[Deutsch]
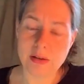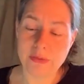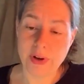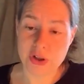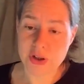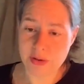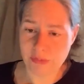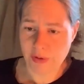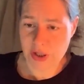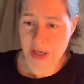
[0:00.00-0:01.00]

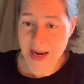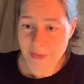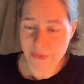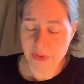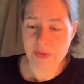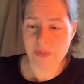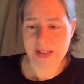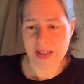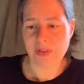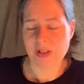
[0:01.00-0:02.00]
verschärft wird, weil
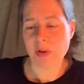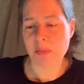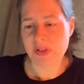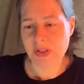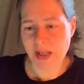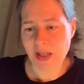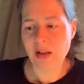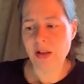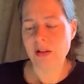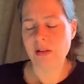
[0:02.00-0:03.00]
das, was wir bisher
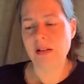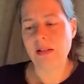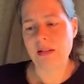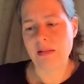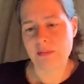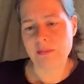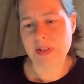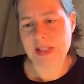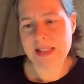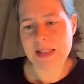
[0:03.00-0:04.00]

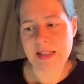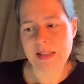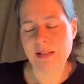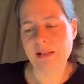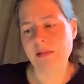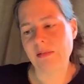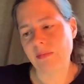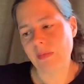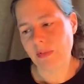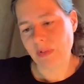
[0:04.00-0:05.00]
gesetzlich
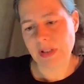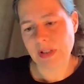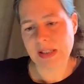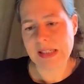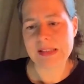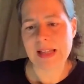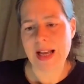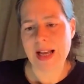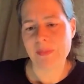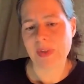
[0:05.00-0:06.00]
geregelt
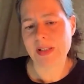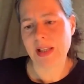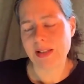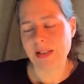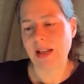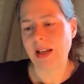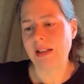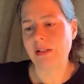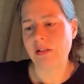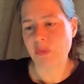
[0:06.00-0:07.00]
haben, das hatte ja
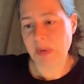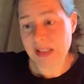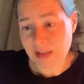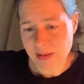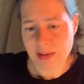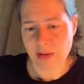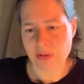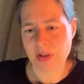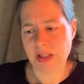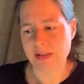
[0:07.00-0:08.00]
ein späteres
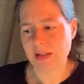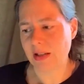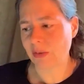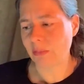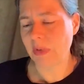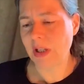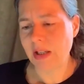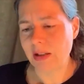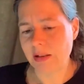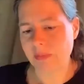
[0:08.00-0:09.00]
Ausstiegsdatum
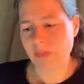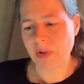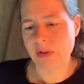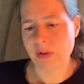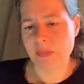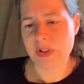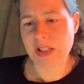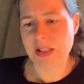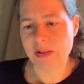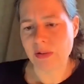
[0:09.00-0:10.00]
ähm, zum
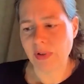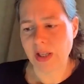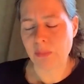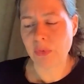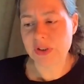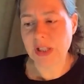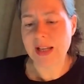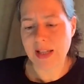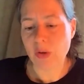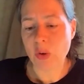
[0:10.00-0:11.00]
Ziel. Insofern muss da
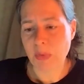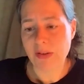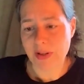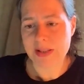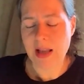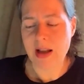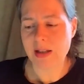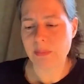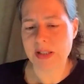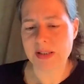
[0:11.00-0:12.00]
ja noch mal was
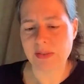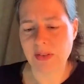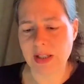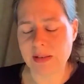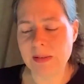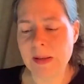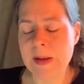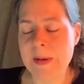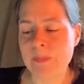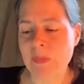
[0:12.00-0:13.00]
nachgebessert werden.
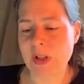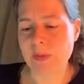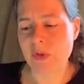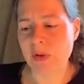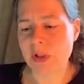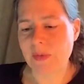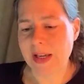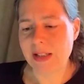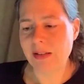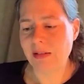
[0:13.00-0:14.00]
Ähm, zum
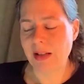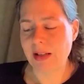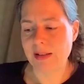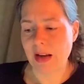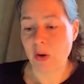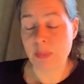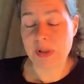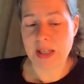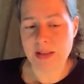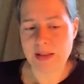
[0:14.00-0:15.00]
Zweiten ist ja auch
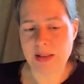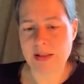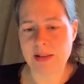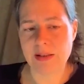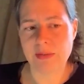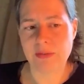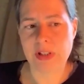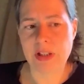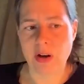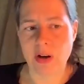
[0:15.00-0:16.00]
bekannt, dass äh,
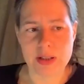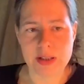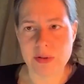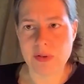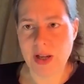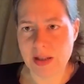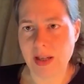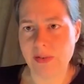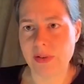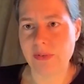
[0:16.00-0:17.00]
vielerorts uns
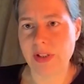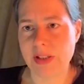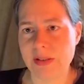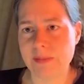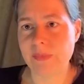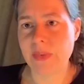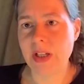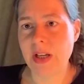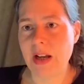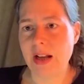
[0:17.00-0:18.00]
Fachkräfte fehlen.
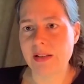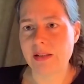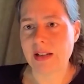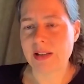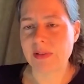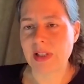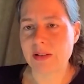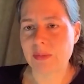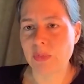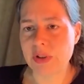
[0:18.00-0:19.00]
Also das,
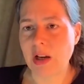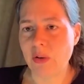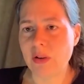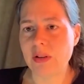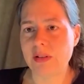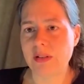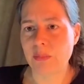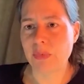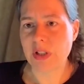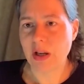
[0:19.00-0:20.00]
das muss auch, äh, da
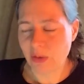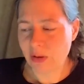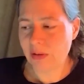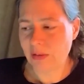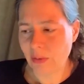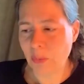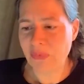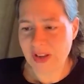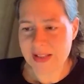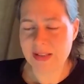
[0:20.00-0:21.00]
muss auch
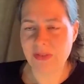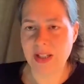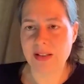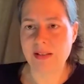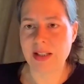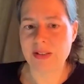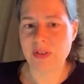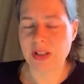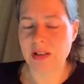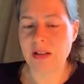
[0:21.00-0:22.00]
umfasst werden, dass
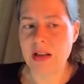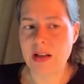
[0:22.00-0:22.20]
wir